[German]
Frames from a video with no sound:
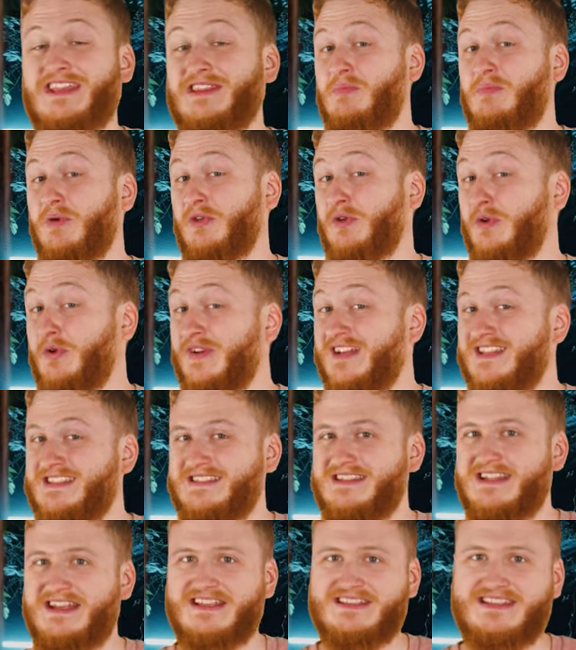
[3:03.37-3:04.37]

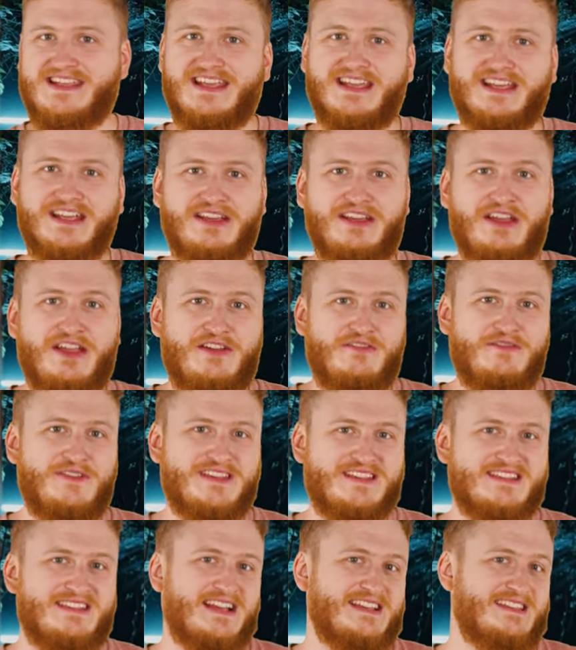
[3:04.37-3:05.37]
Protagonisten in der Serie
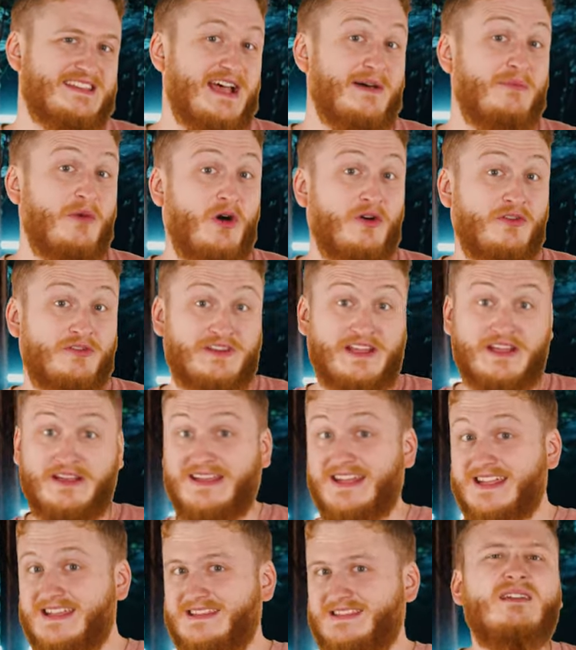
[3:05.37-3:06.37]
wissen das aber oft
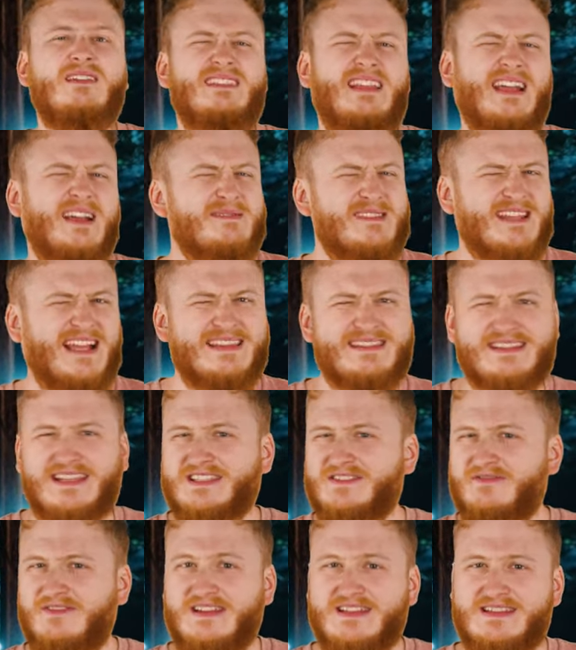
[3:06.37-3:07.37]
dann nicht. Da gibt es ganz,
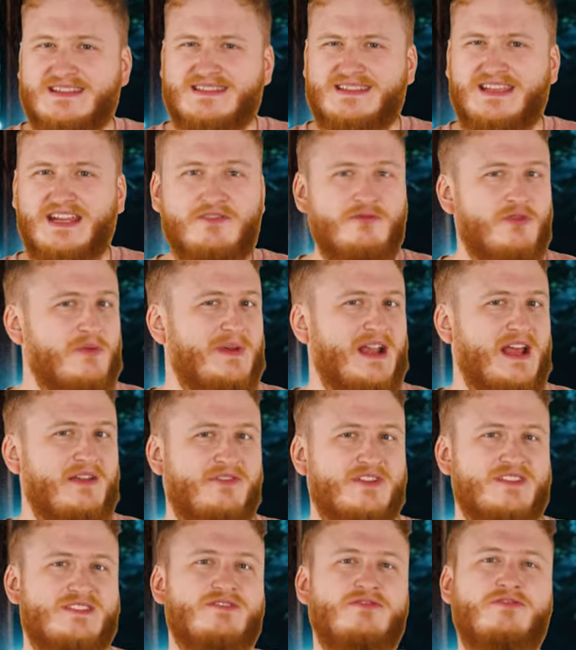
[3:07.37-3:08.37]
ganz viele Szenen, wo man
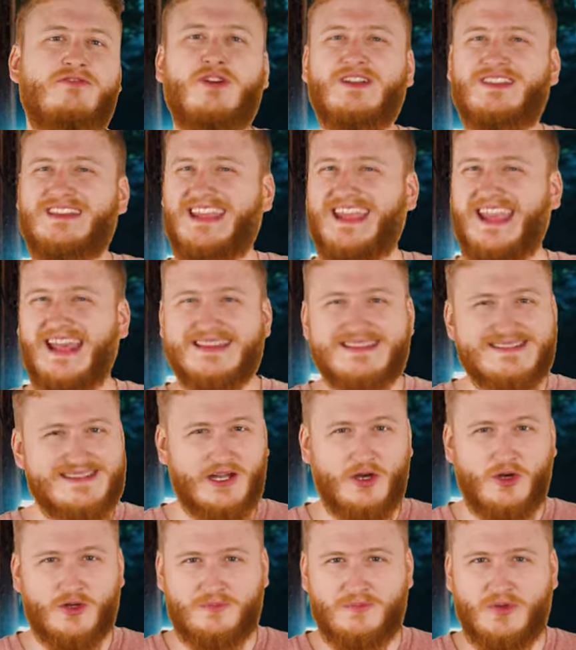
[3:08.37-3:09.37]
einfach sofort
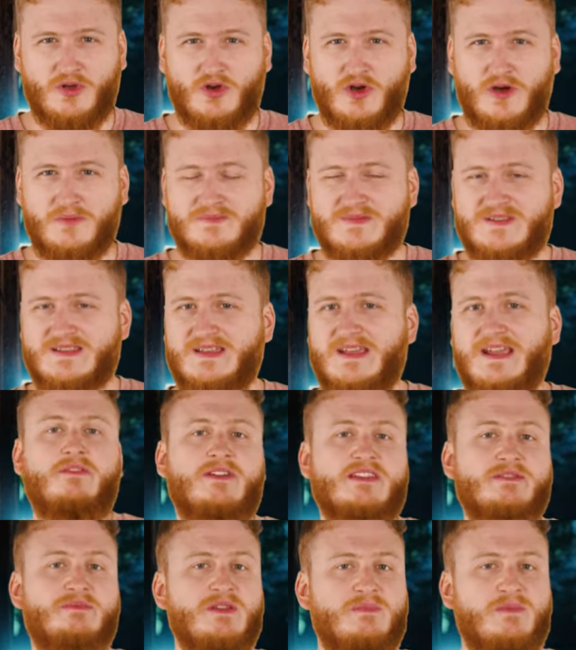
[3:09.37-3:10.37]
Gänsehaut bekommt,
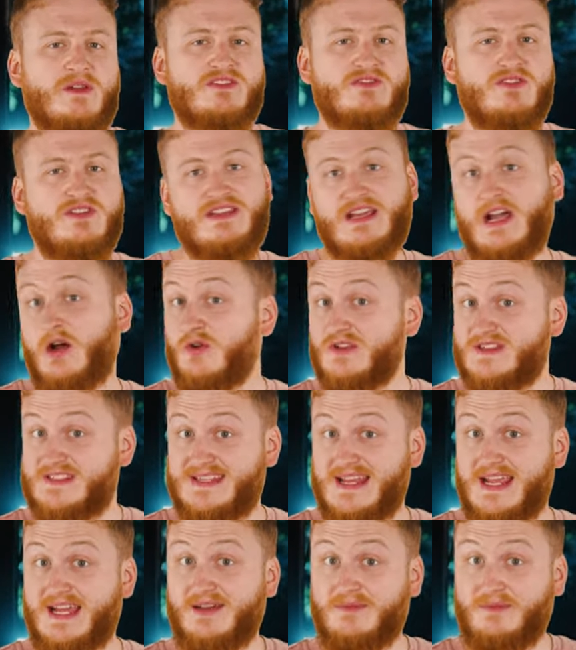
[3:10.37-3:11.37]
was mich persönlich auch
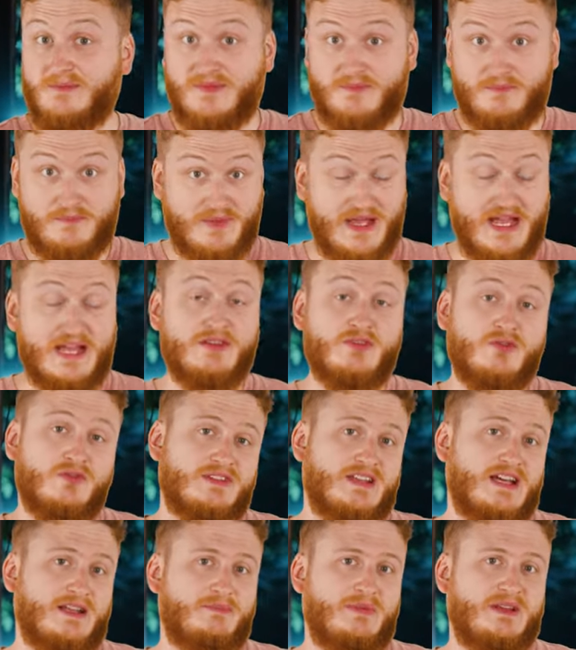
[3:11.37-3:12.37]
sehr
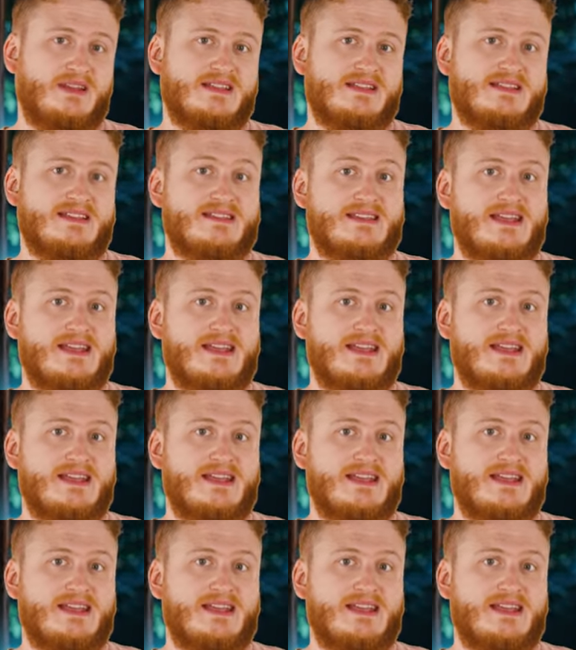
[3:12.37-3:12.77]
beeindruckt hat bei dieser